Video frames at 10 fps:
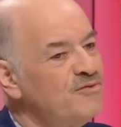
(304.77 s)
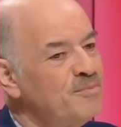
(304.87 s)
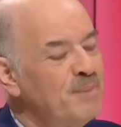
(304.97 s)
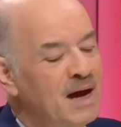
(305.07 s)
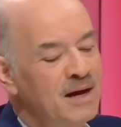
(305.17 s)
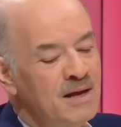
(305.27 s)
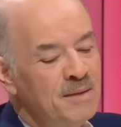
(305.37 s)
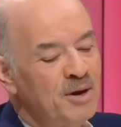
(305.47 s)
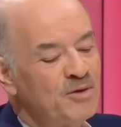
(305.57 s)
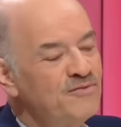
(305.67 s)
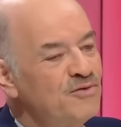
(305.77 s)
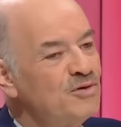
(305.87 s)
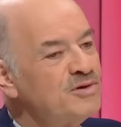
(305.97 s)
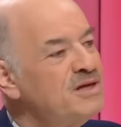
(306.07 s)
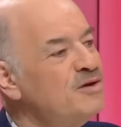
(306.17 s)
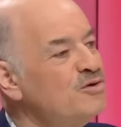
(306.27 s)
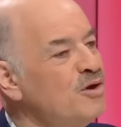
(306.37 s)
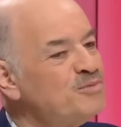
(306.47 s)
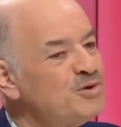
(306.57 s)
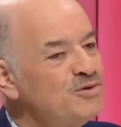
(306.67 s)
font pas par une volonté euh,
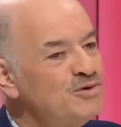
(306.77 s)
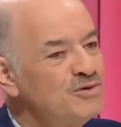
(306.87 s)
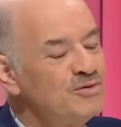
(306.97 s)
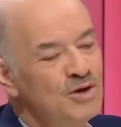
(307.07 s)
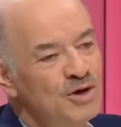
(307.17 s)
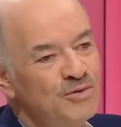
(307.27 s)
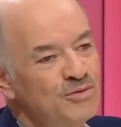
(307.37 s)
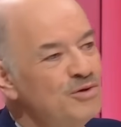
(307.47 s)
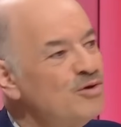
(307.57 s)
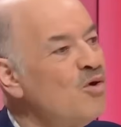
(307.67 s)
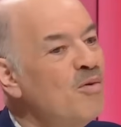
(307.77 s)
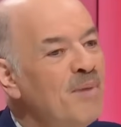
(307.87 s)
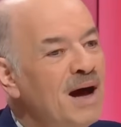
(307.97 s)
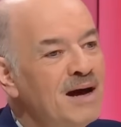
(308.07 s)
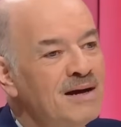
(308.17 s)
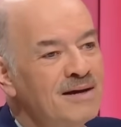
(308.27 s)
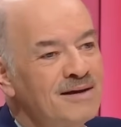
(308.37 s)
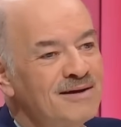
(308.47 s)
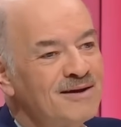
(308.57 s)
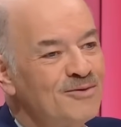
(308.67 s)
d'obstruction ou de combat
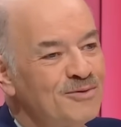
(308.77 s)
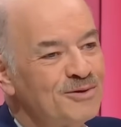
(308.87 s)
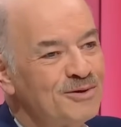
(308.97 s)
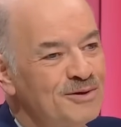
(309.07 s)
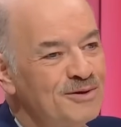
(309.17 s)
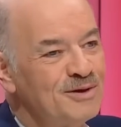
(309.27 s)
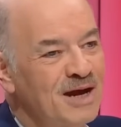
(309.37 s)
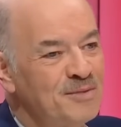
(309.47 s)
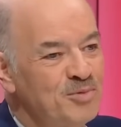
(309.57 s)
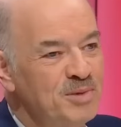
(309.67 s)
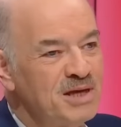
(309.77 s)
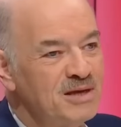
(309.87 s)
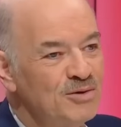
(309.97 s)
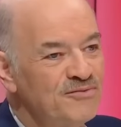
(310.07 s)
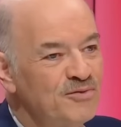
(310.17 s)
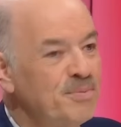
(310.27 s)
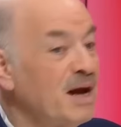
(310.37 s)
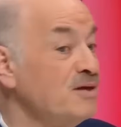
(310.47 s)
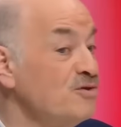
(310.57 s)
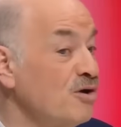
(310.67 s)
euh, contre la République. Ils le font
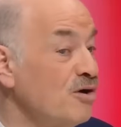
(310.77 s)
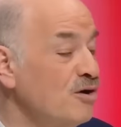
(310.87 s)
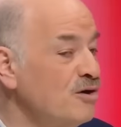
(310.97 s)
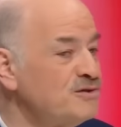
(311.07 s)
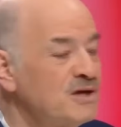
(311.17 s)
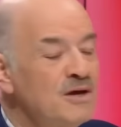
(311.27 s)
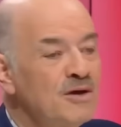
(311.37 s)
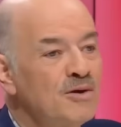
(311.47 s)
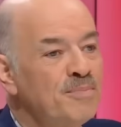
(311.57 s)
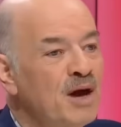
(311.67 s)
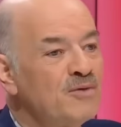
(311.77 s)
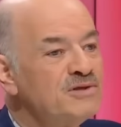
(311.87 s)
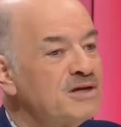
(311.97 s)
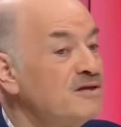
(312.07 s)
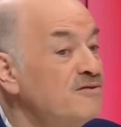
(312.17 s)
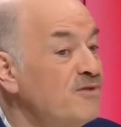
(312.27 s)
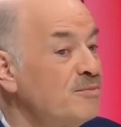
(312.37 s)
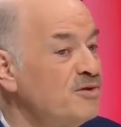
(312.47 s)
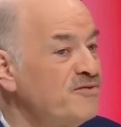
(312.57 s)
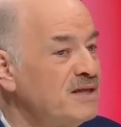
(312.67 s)
par ignorance, par une certaine
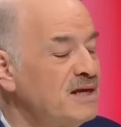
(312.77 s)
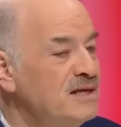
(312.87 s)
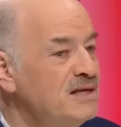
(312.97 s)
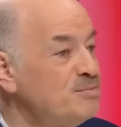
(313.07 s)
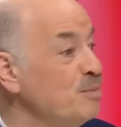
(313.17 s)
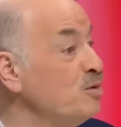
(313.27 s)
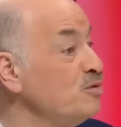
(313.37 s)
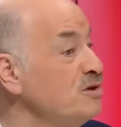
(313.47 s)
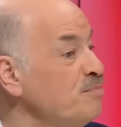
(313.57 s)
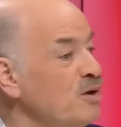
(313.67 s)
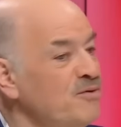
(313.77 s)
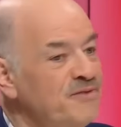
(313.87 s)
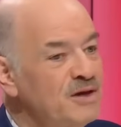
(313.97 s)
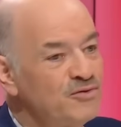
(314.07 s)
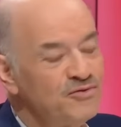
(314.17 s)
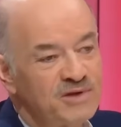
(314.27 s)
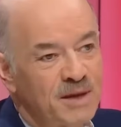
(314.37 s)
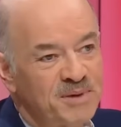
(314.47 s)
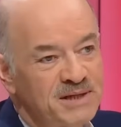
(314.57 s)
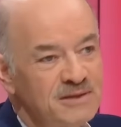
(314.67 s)
forme de fatalisme, et puis aussi par le fait que
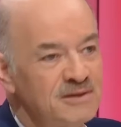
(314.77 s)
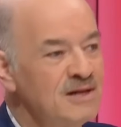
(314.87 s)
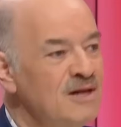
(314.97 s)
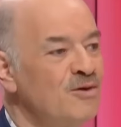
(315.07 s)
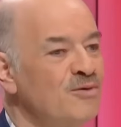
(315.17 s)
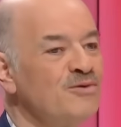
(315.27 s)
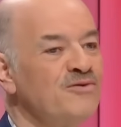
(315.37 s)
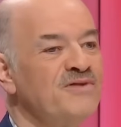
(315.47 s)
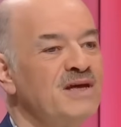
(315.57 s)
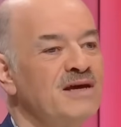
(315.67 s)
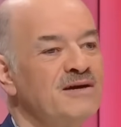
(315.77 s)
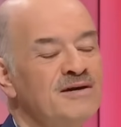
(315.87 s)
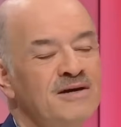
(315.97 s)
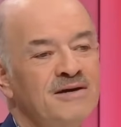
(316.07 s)
jusqu'à présent, on devenait